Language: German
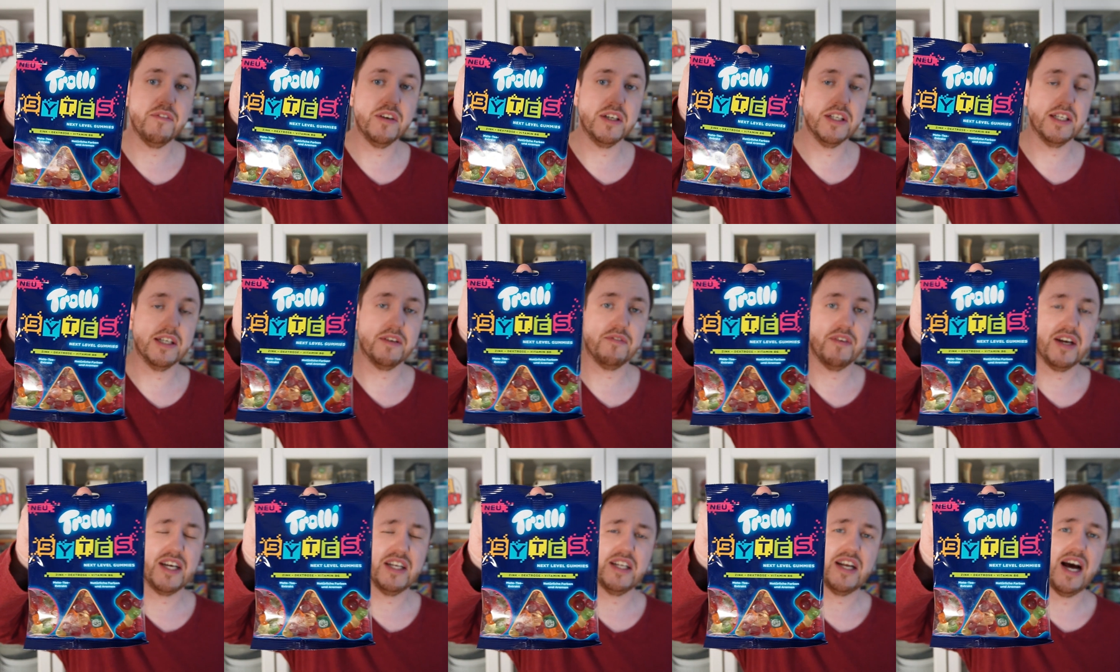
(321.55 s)
Wie gesagt,
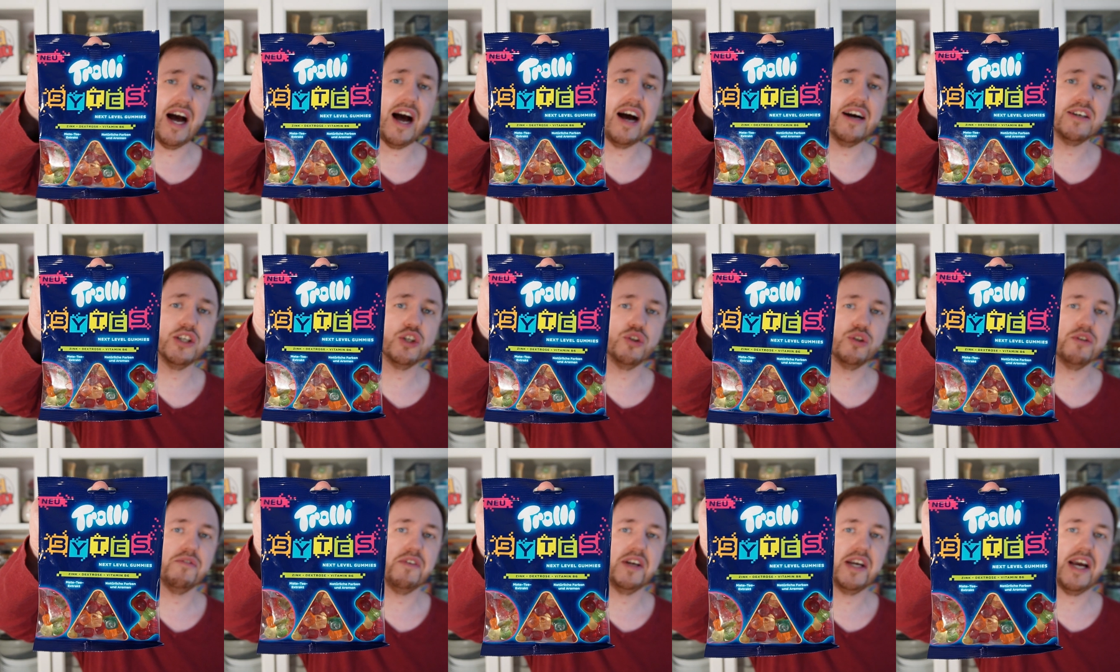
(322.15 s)
vegetarisch
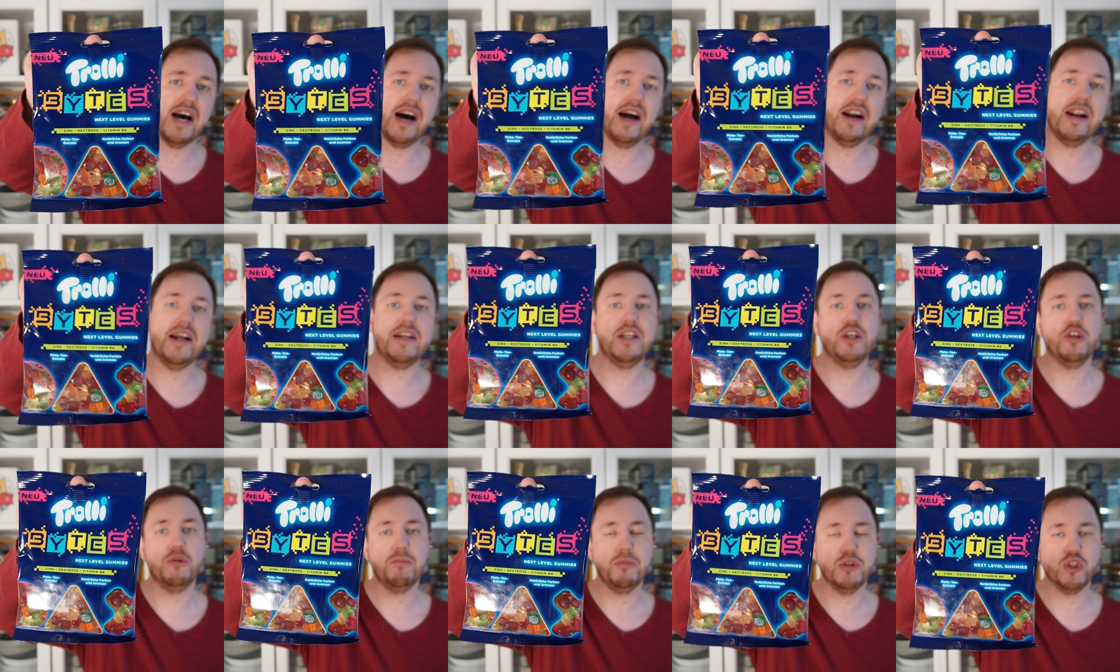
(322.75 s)
oder vegan hätte
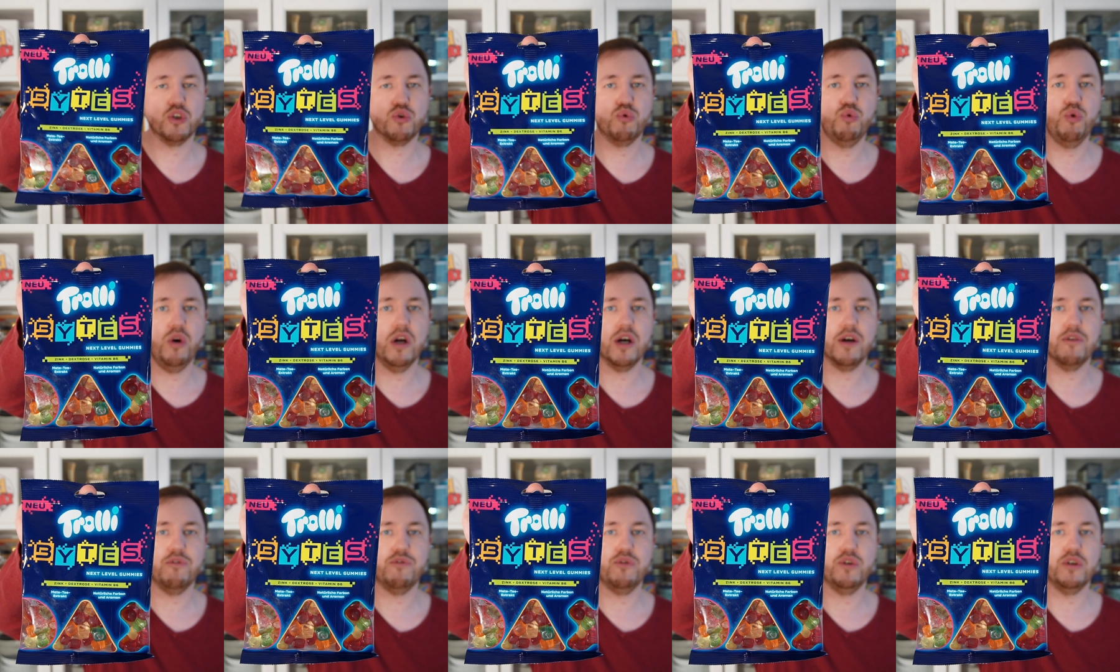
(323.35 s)
ich noch ein bisschen
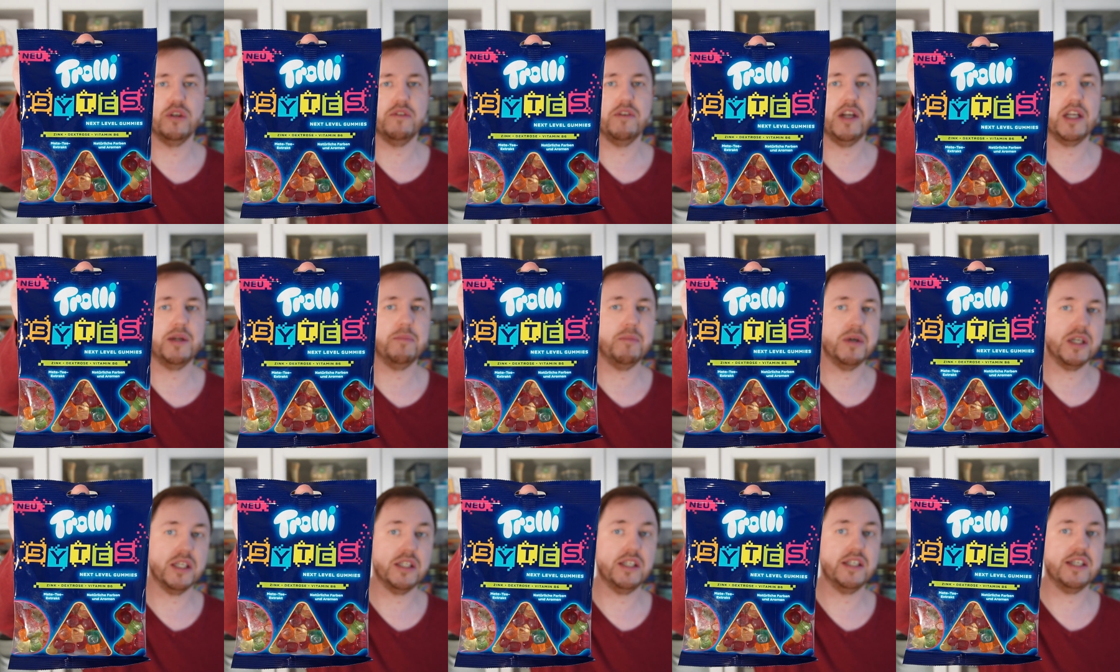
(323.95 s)
cooler gefunden, hätte
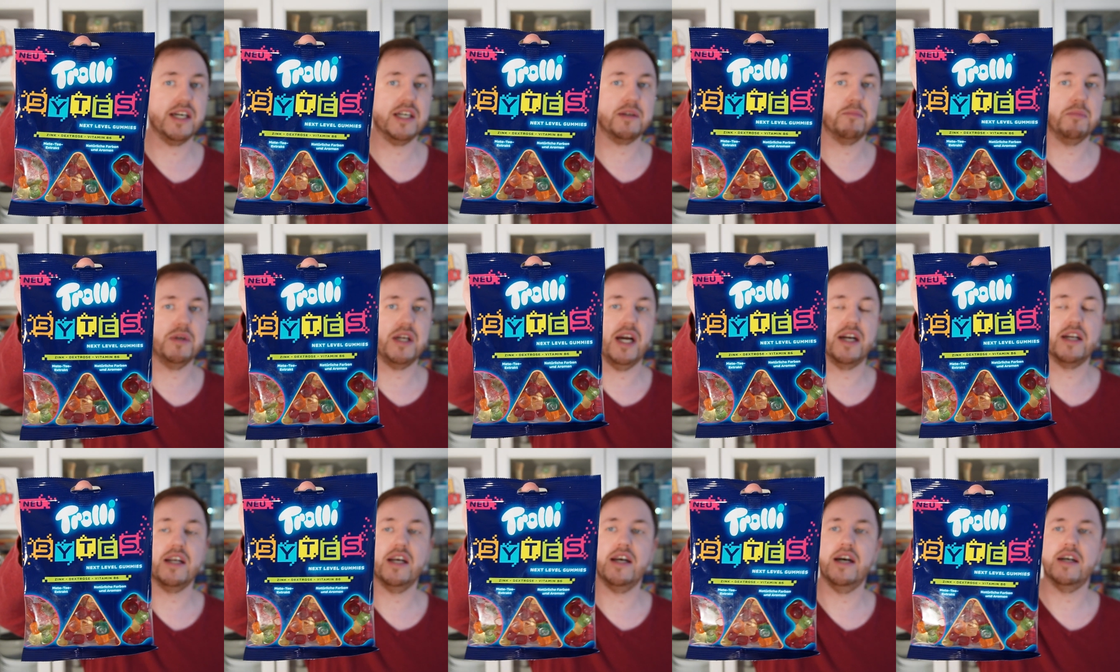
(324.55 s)
man das direkt mit
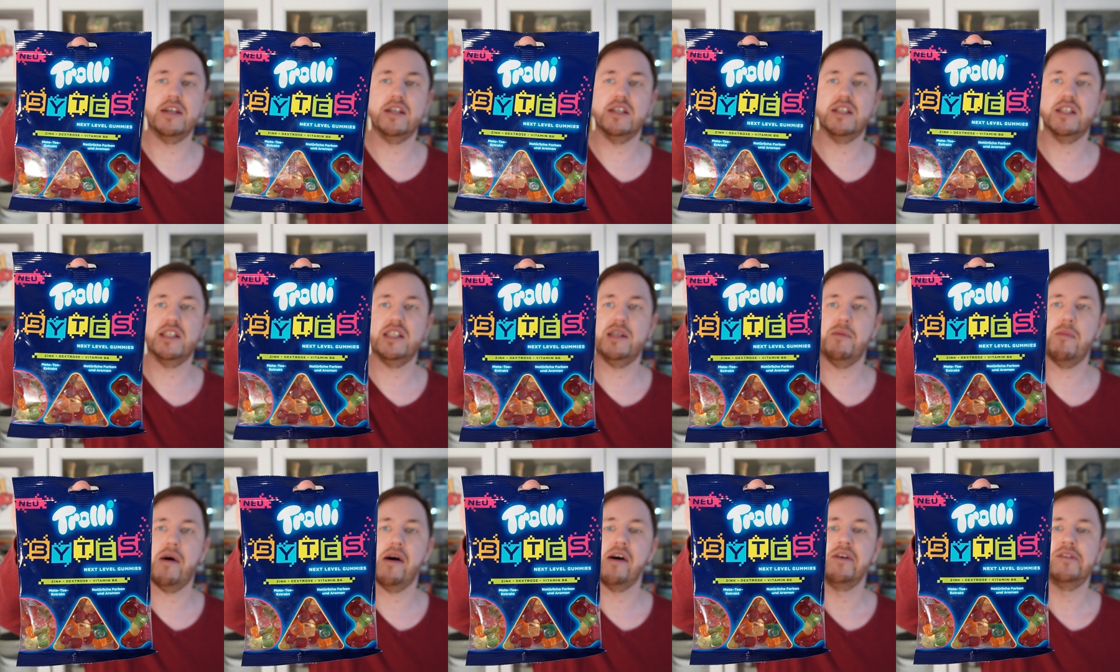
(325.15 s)
angegangen, das
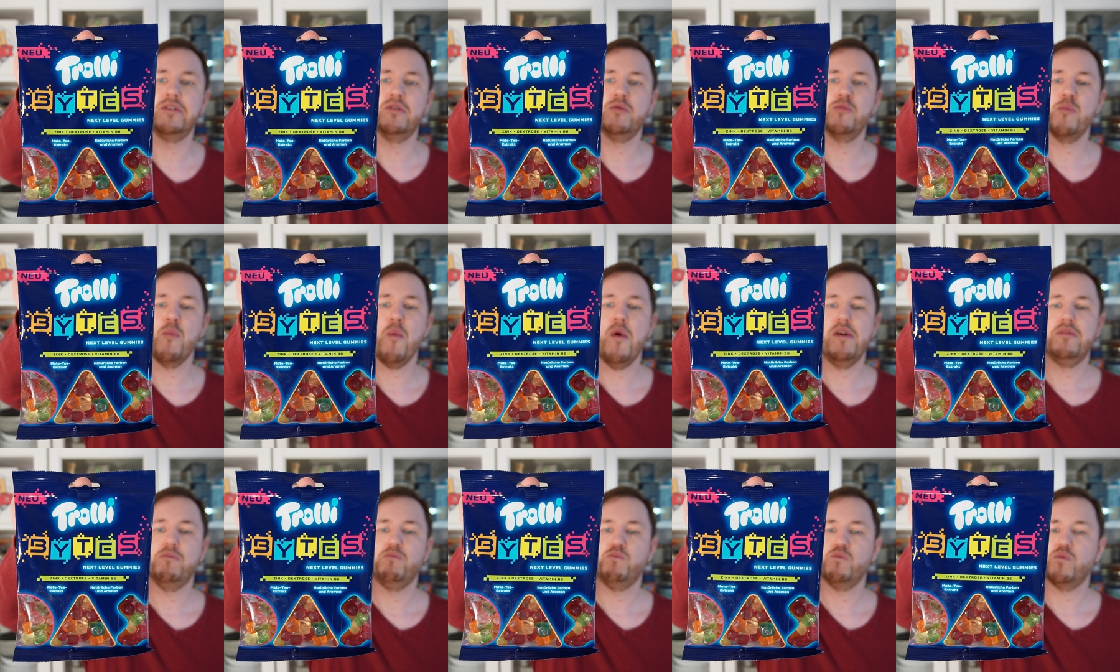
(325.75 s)
Thema.
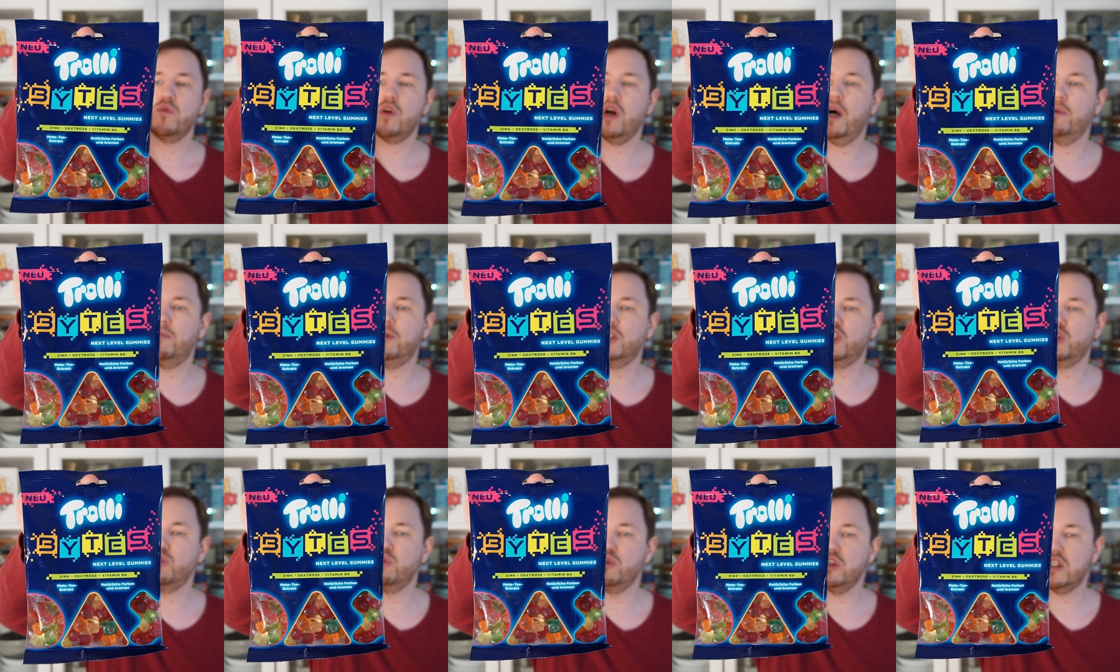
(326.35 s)
Aber
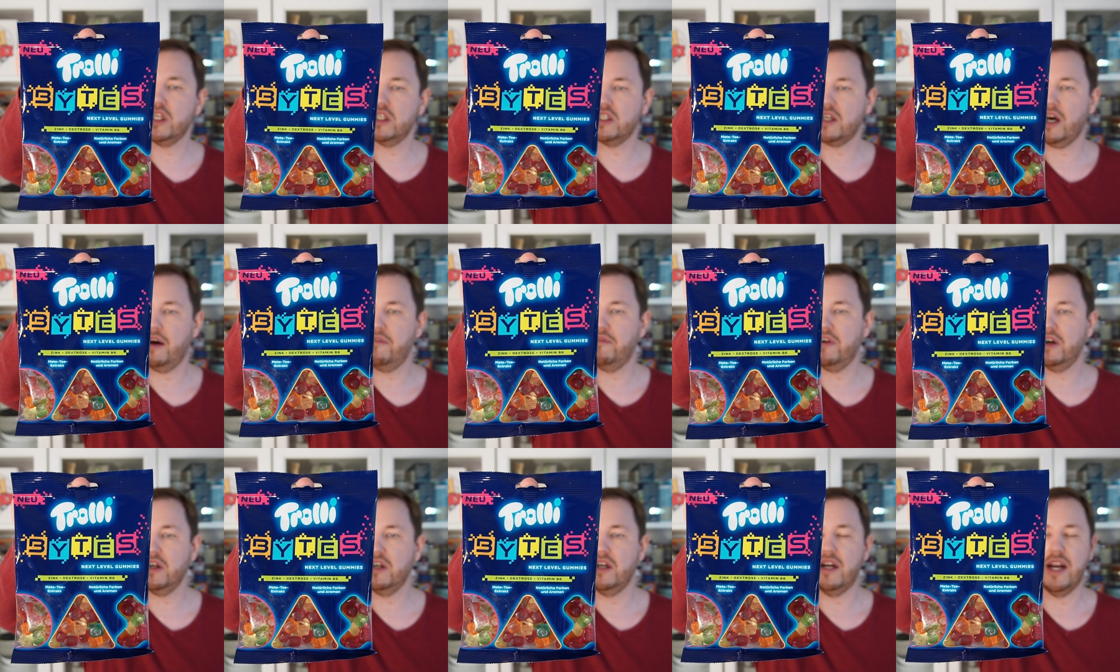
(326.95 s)
so ist das
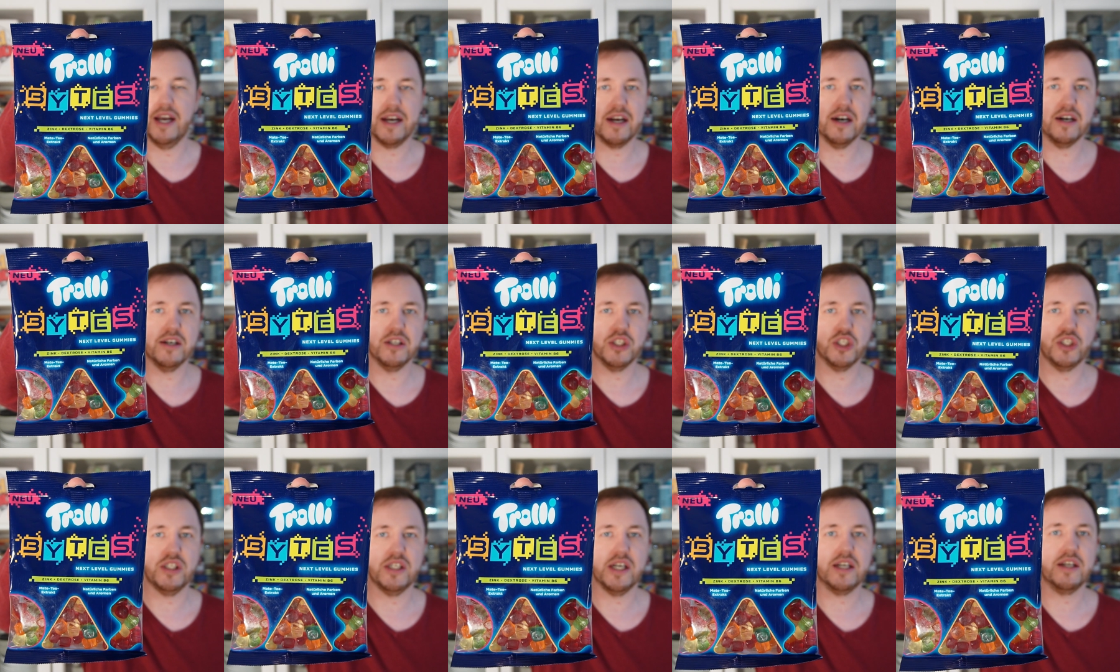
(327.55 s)
einfach ein leckerer
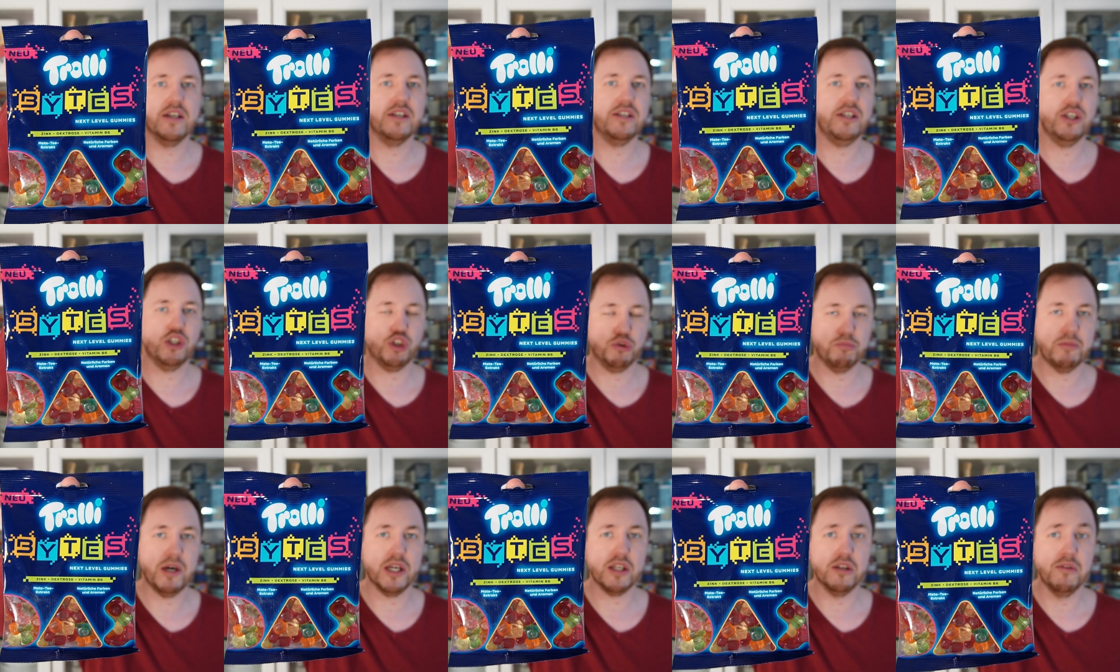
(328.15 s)
Snack, der
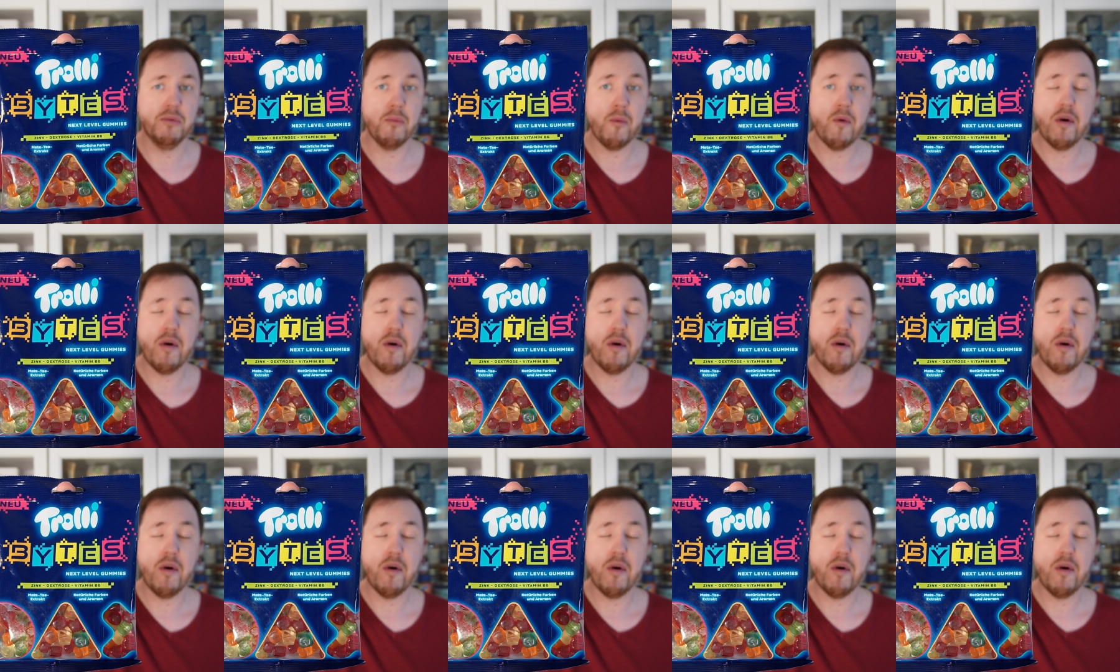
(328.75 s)
schmeckt.